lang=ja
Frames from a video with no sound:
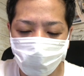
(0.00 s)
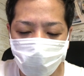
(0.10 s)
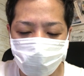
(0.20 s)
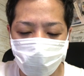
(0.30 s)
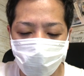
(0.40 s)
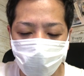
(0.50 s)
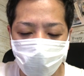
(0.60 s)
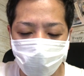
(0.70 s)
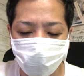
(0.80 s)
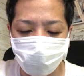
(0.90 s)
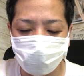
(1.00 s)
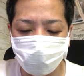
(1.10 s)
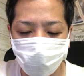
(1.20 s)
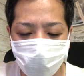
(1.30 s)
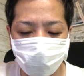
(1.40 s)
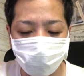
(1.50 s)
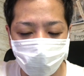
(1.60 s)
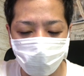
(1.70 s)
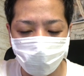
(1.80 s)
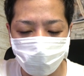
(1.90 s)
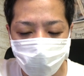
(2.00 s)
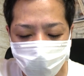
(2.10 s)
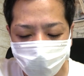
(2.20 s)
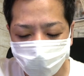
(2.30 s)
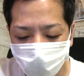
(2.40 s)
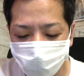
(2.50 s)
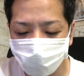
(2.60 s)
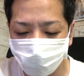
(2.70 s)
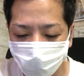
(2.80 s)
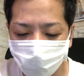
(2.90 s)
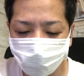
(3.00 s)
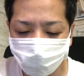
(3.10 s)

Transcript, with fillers: マジでメガないとこダこかつ全然使えますよ